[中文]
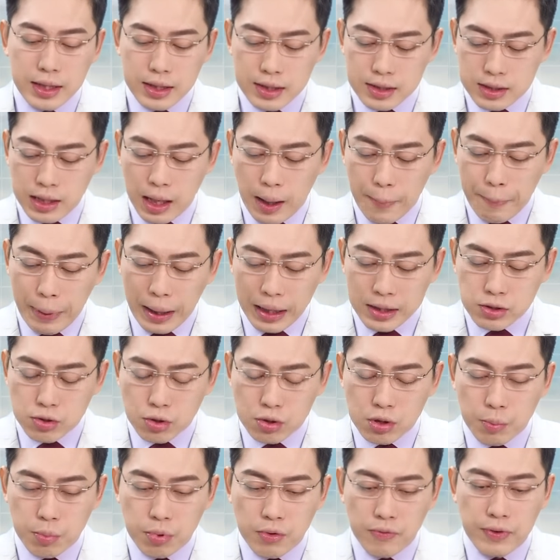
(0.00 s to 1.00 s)
那盘中
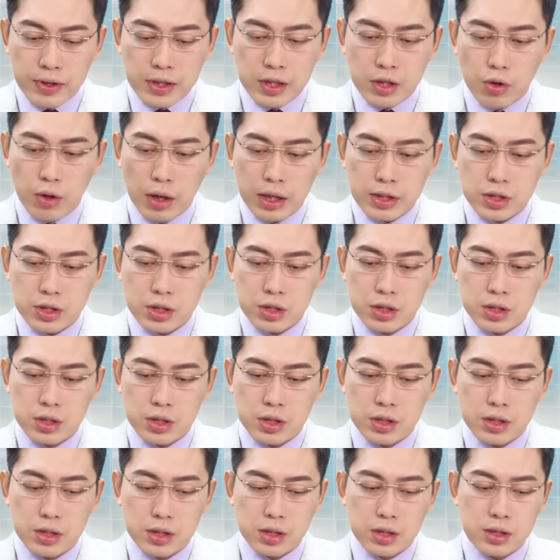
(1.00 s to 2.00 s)
的部分的话是
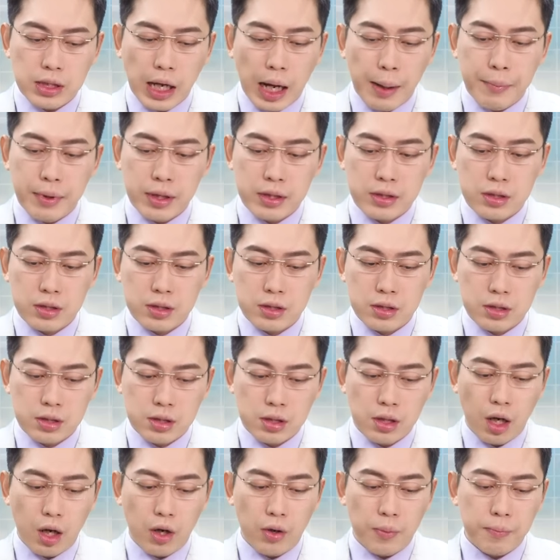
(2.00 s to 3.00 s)
他们，
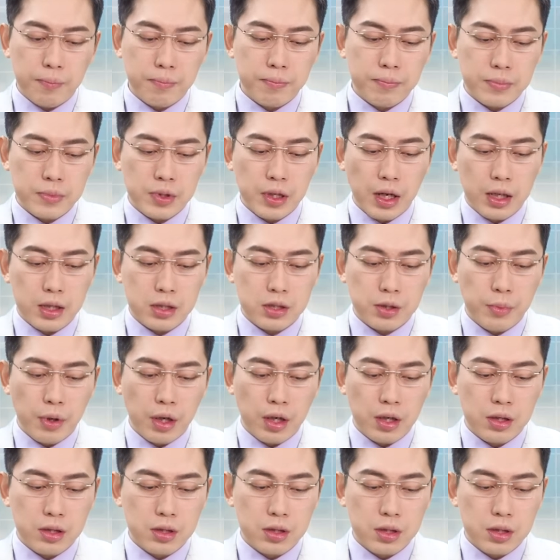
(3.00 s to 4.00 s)
好，你看有没有？